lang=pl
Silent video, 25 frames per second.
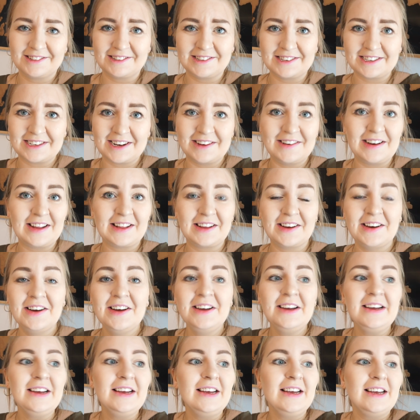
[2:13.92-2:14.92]
usłyszała to,
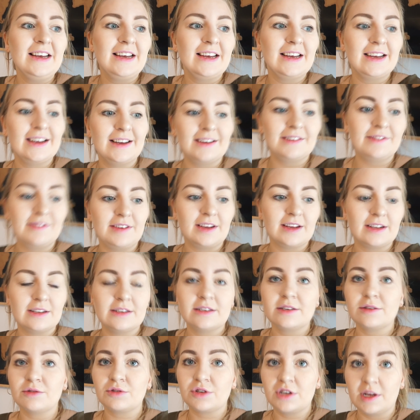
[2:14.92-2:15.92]
e,
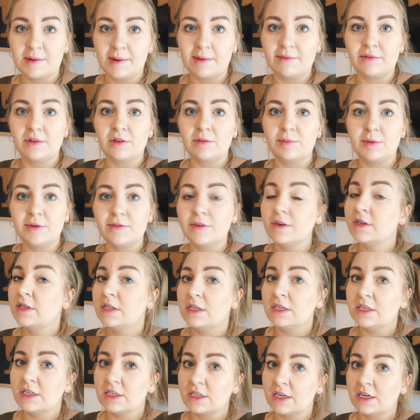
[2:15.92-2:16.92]
więc już nie mam
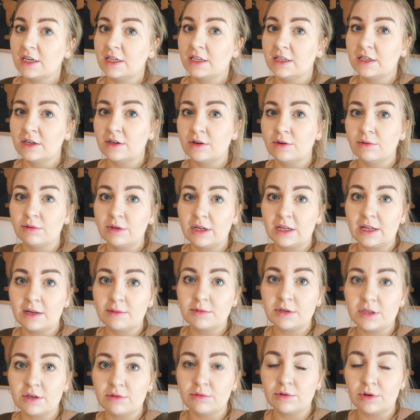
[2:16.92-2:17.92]
wątpliwości. Jeżeli tylko uda
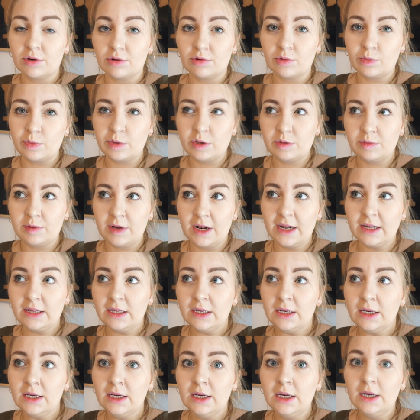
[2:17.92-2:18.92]
nam się jutro kupić bilety,
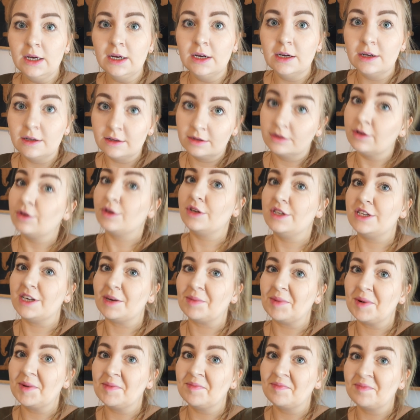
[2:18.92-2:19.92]
to
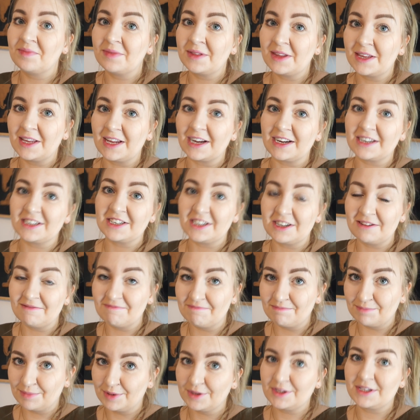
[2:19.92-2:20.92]
idziemy. Także
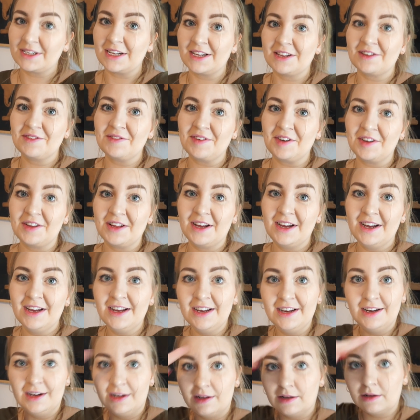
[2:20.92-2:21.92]
postanowione,
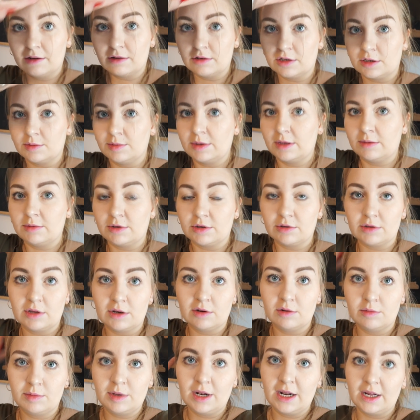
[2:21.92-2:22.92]
tylko żeby nam się
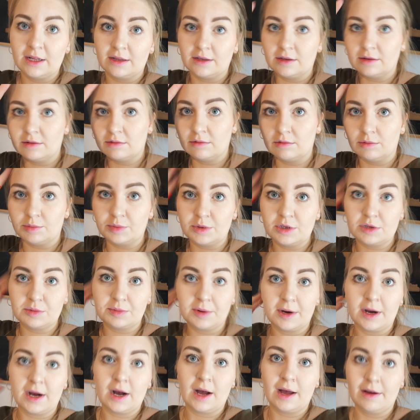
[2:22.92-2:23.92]
udało bilety kupić,
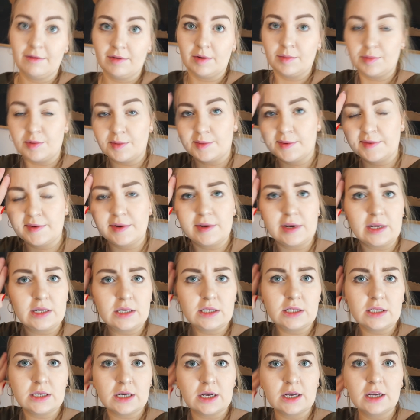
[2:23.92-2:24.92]
bo Ewa próbowała
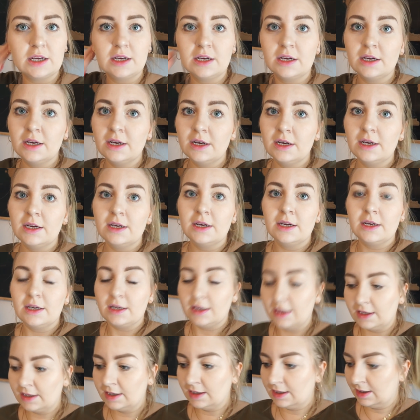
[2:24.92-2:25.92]
dzisiaj
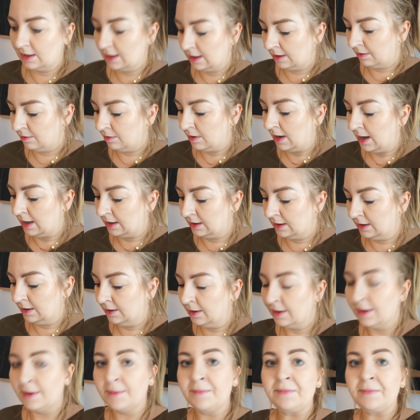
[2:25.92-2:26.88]
i nie dało rady.